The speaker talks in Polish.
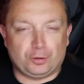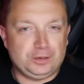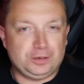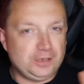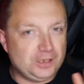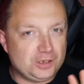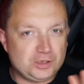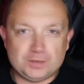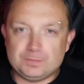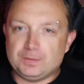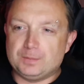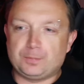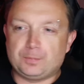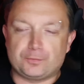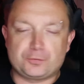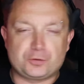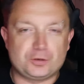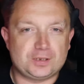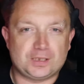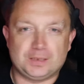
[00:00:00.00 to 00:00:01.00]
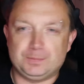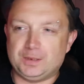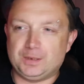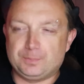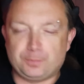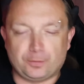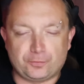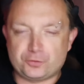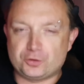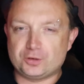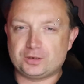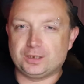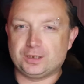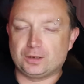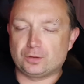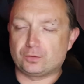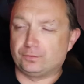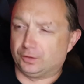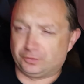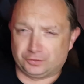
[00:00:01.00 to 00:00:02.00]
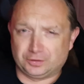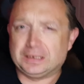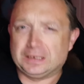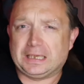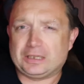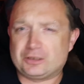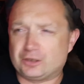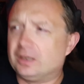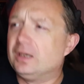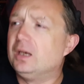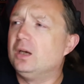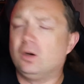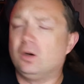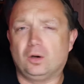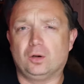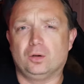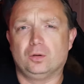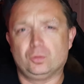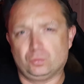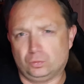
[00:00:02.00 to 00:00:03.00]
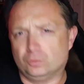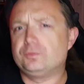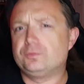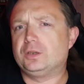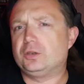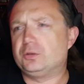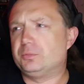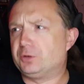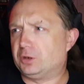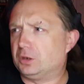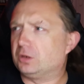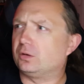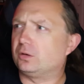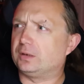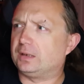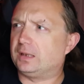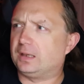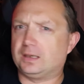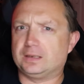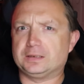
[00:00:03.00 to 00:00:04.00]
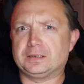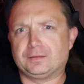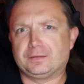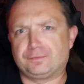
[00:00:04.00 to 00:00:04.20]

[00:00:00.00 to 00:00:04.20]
Jedziemy po wszystkim i po wszystkich równo. To nie tak, że o, wzięliśmy się tylko na, na